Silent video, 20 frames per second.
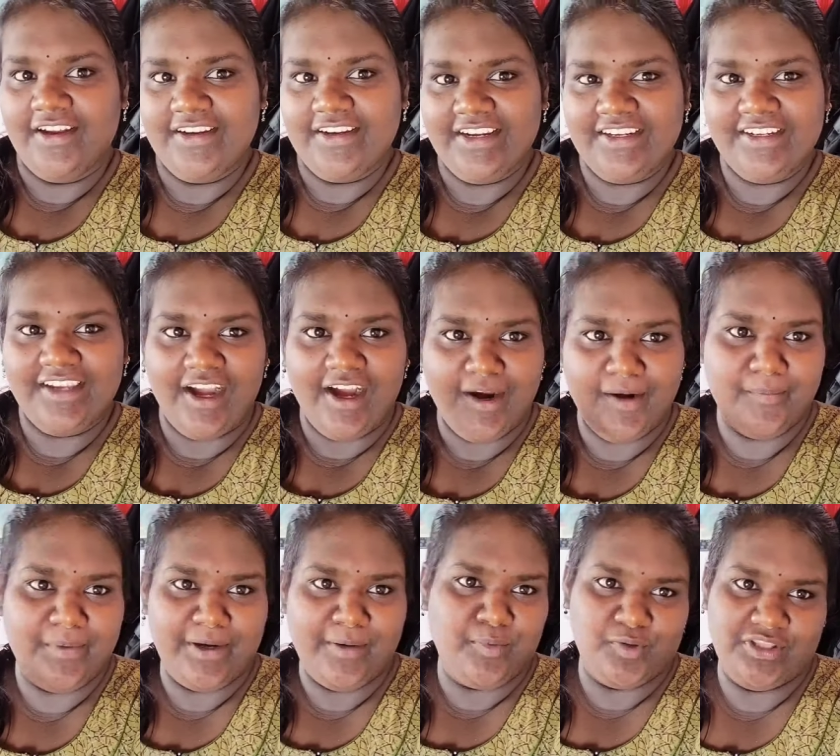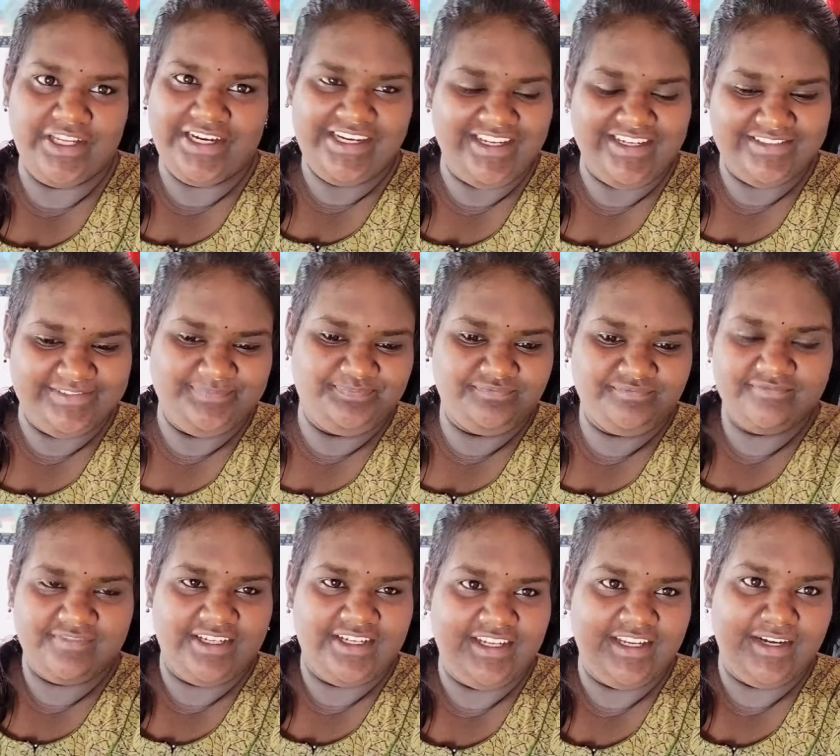நெட் ஆன் பண்ண போகிறதே கிடையாது
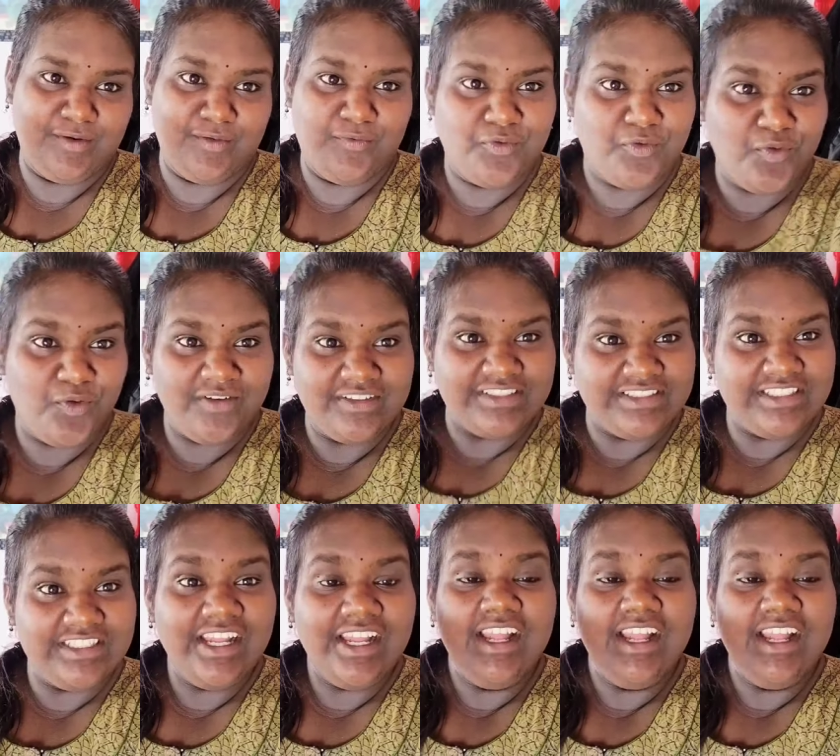என்னோடய ஃபோனை வந்து